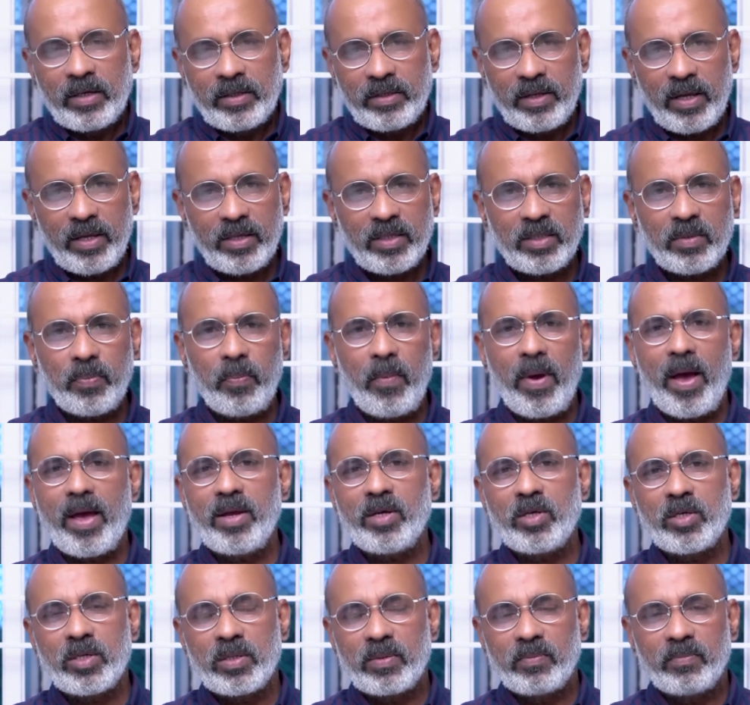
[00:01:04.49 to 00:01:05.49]
టెస్ట్
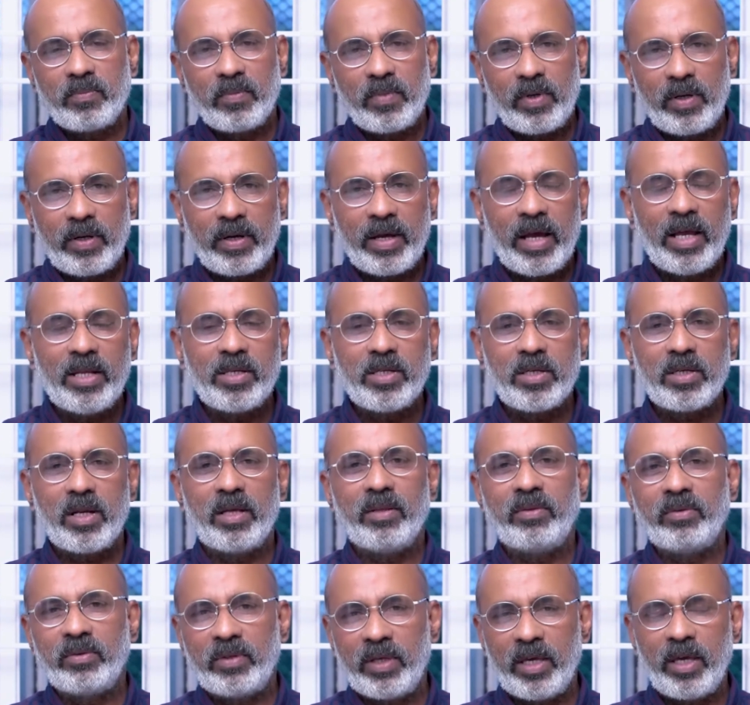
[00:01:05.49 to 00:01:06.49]
మ్యాచ్ గెలిచిన
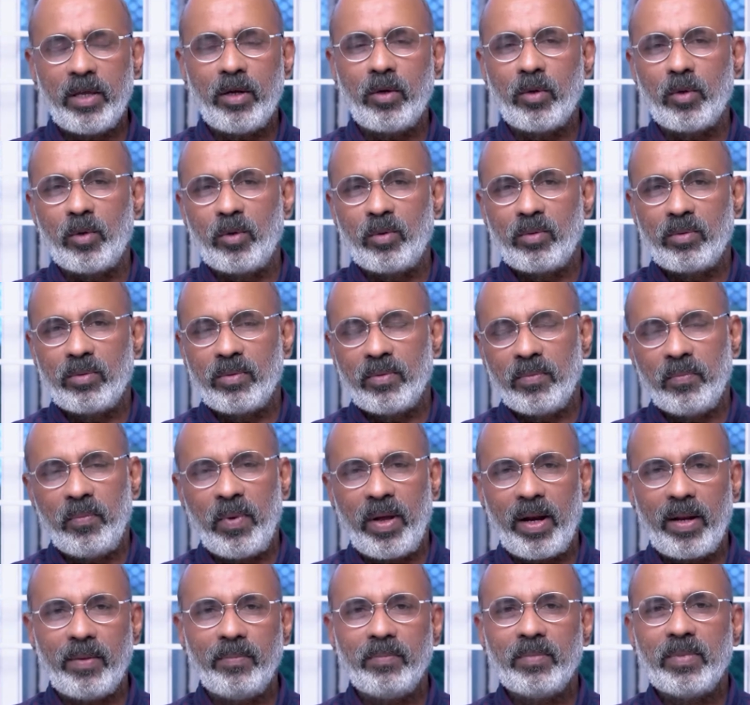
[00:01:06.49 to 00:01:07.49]
తీరును
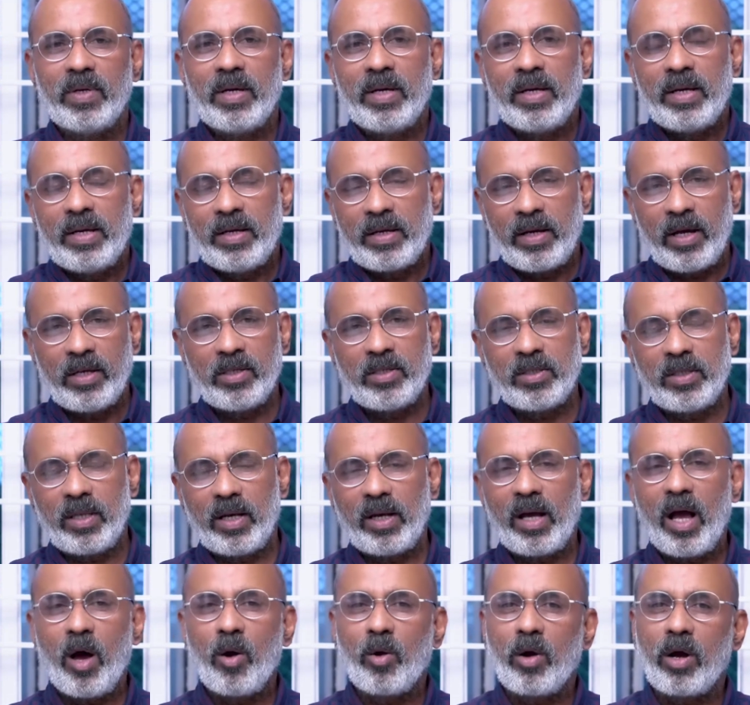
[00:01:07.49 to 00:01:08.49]
మనం
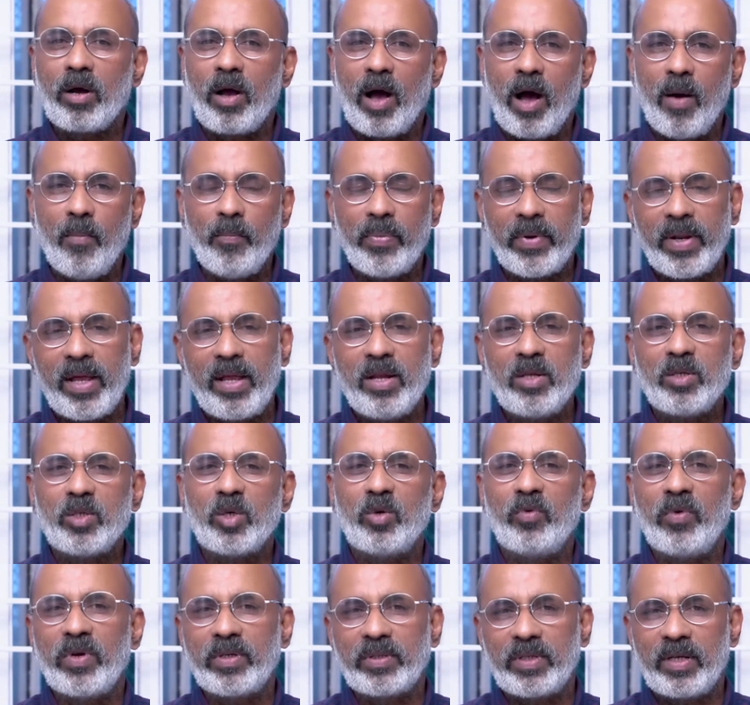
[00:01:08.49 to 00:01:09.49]
ఖచ్చితంగా ఒక
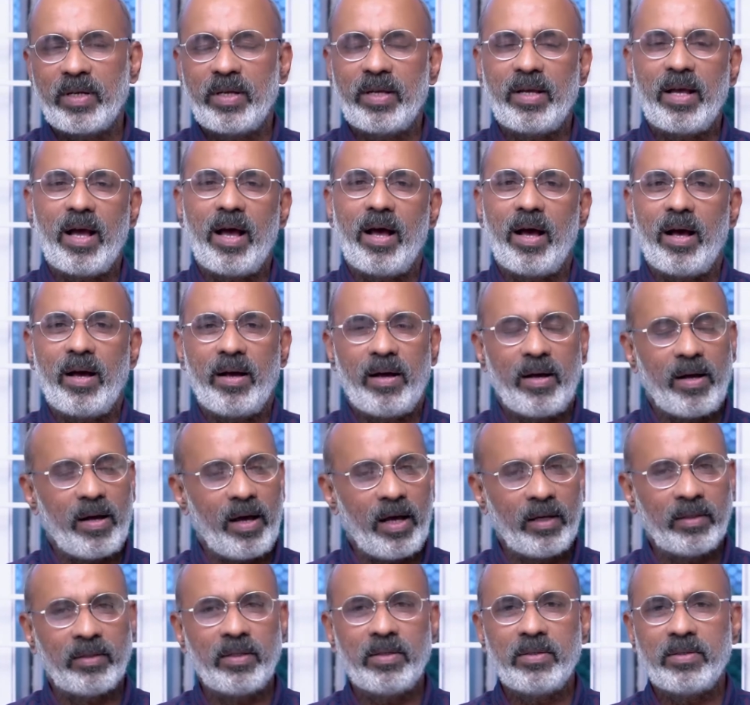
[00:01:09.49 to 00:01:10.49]
కాంప్రహెన్సివ్ విక్టరీగా
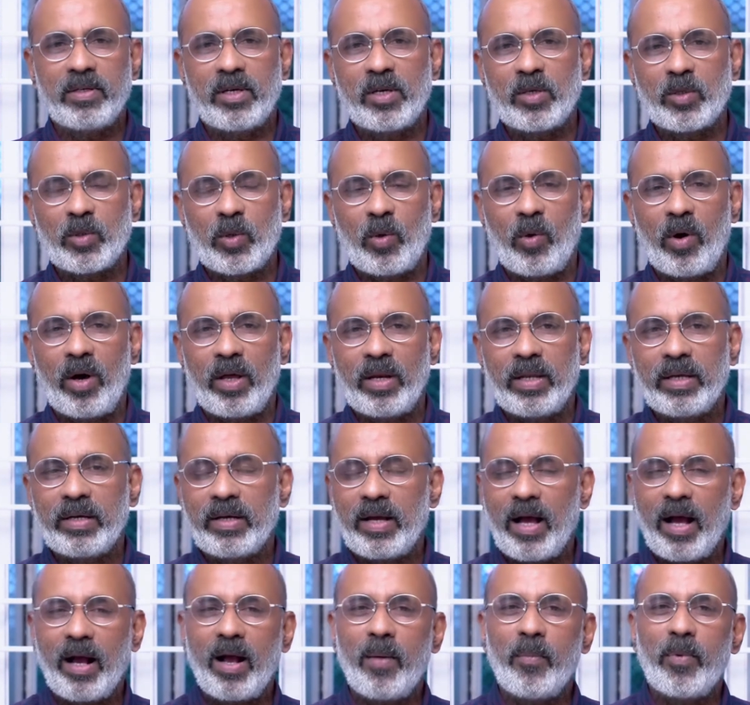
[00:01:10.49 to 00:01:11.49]
అర్థం చేసుకోవాలి
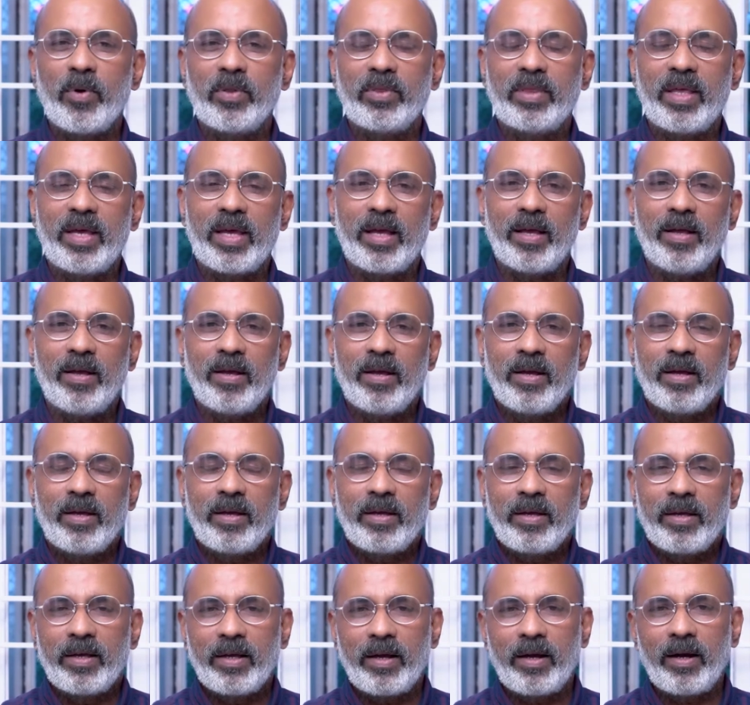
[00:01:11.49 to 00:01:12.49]
కాకపోతే
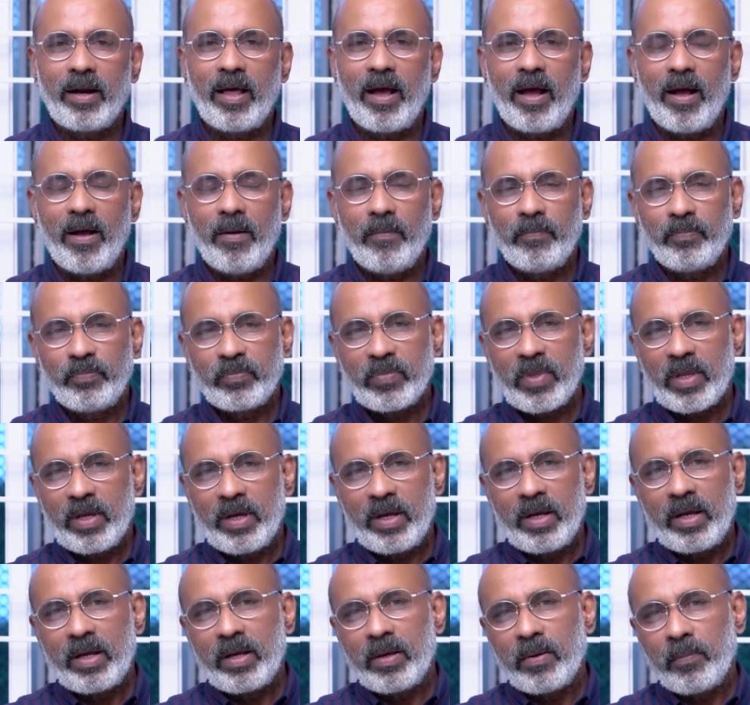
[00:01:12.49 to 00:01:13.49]
ఇక్కడ
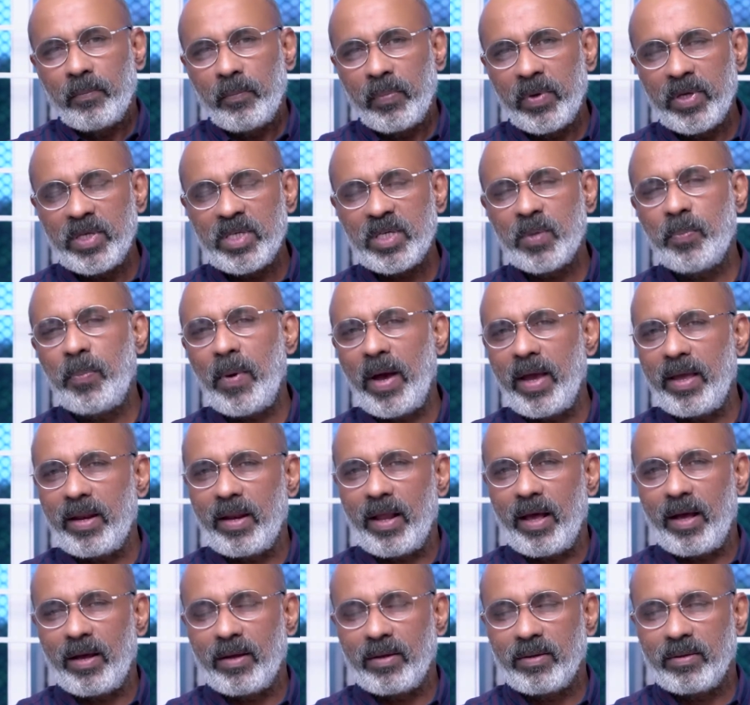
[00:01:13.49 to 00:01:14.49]
పిచ్ పైన
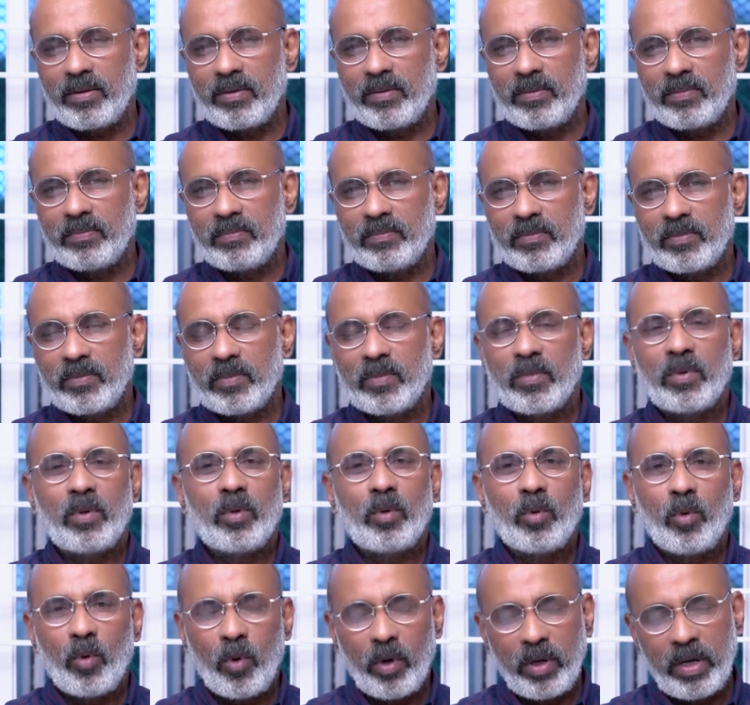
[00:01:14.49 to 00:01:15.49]

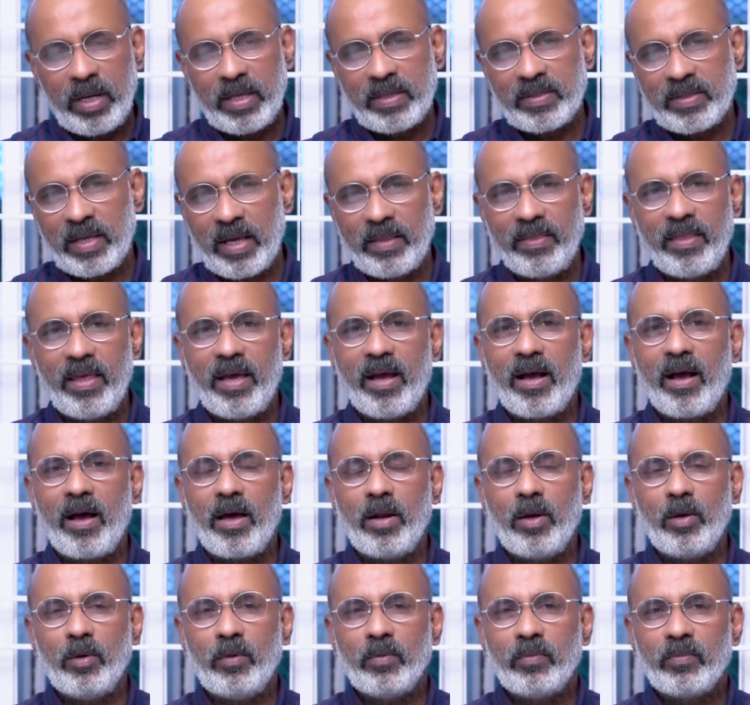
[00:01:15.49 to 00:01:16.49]
కొన్ని
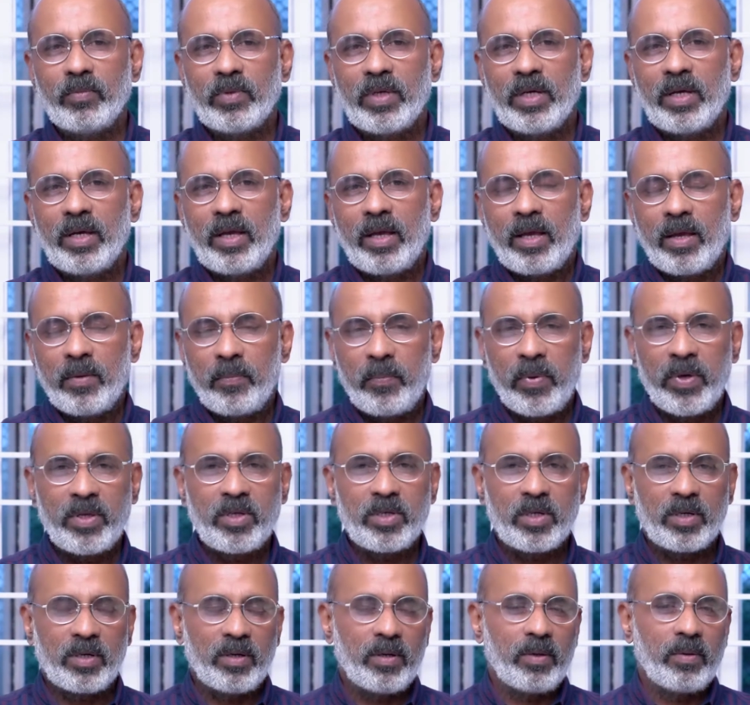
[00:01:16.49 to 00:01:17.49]
సందేహాలు పిచ్